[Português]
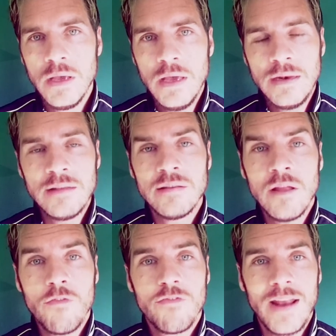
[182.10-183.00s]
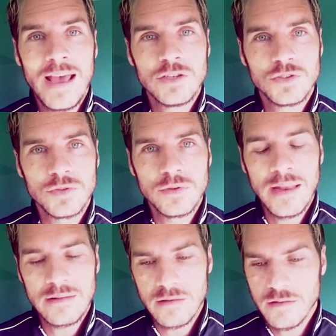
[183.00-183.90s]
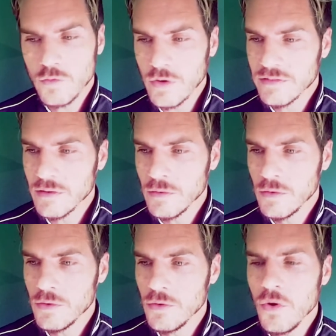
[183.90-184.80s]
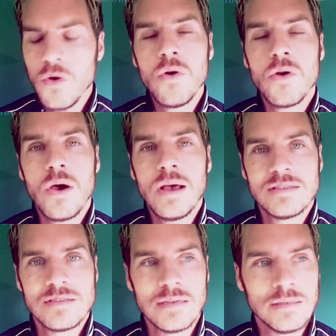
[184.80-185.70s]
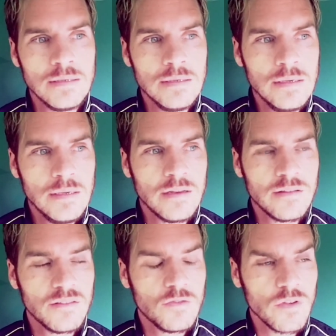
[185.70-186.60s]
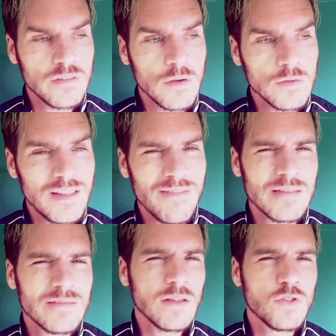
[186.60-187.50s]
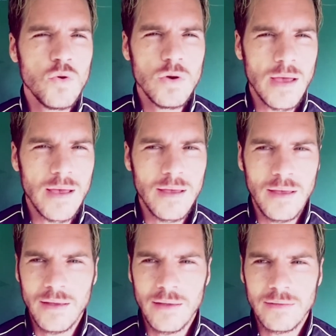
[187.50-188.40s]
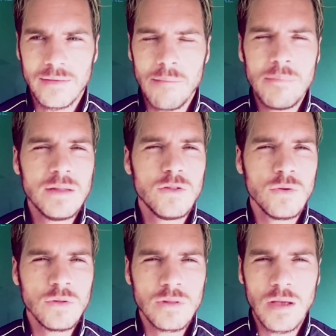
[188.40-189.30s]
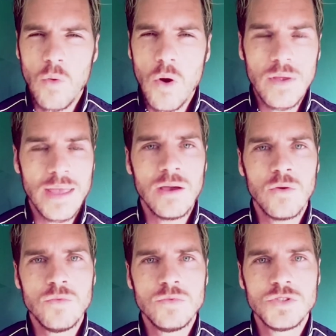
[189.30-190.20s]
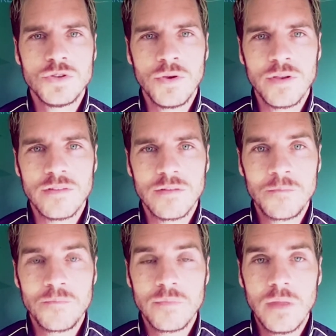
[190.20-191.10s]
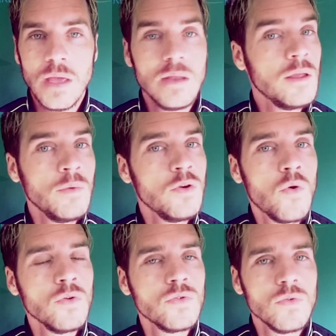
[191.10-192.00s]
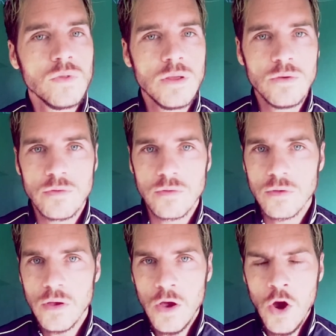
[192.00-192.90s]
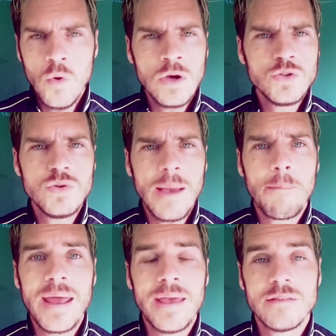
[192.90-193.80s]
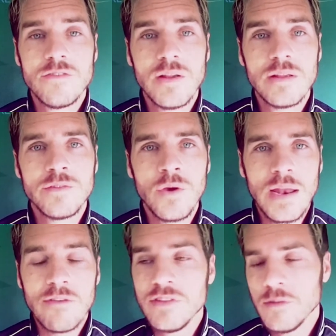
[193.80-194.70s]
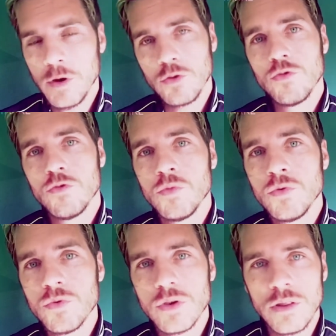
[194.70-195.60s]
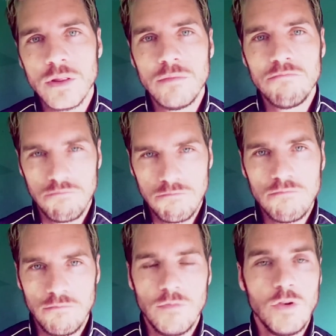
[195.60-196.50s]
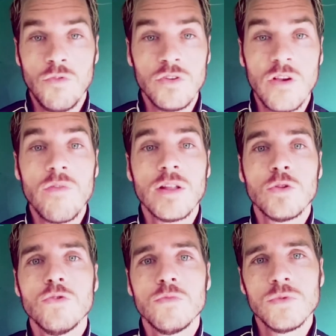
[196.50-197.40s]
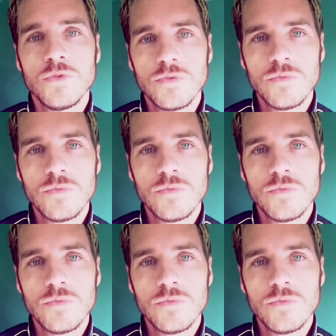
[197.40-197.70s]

Nesse naufrágio, nessa situação horrorosa, nessa situação devastadora que amedronta qualquer um de nós, ele tem um encontro com Deus. O anjo lhe aparece e fala assim: Olha, avisa para todo mundo que eu vou salvar todo mundo.